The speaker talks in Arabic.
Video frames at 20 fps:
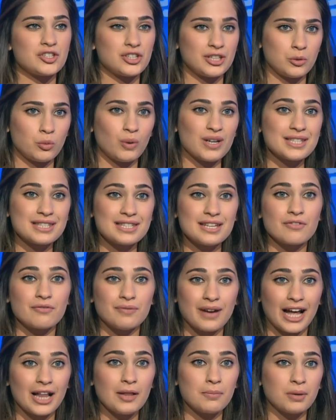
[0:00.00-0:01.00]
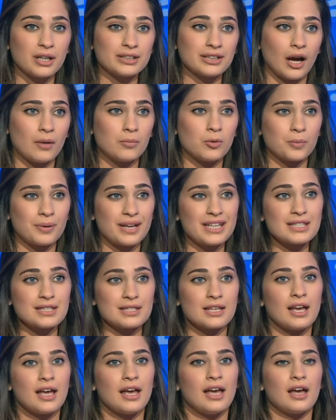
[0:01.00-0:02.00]
يوظف بقلب مطعمه
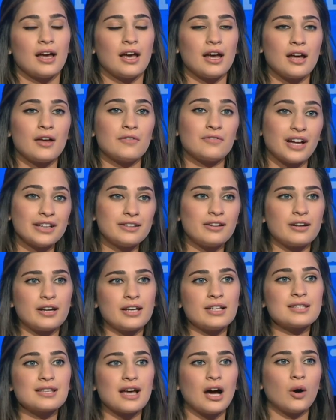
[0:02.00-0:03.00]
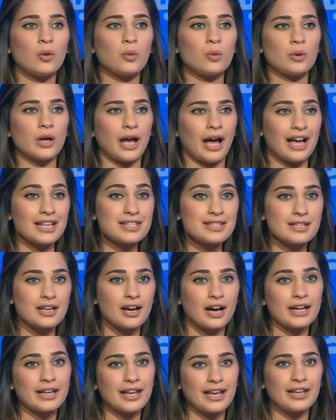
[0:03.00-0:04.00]
بس فيترنز آه، او
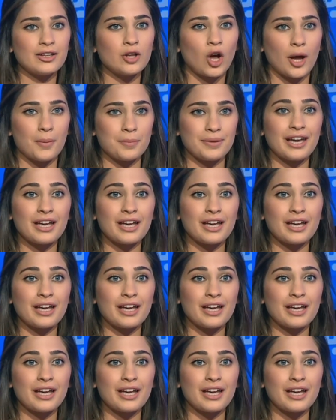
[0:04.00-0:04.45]
عسكر كانوا عم